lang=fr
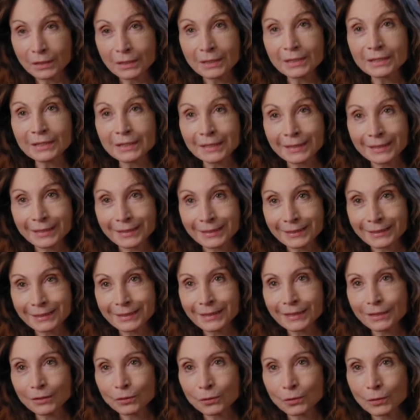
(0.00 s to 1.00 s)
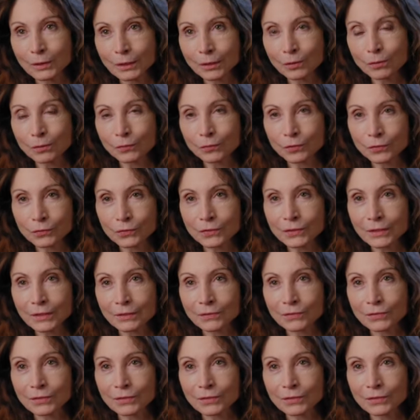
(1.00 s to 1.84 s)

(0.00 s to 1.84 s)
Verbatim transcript: inégalitaire de l'école française,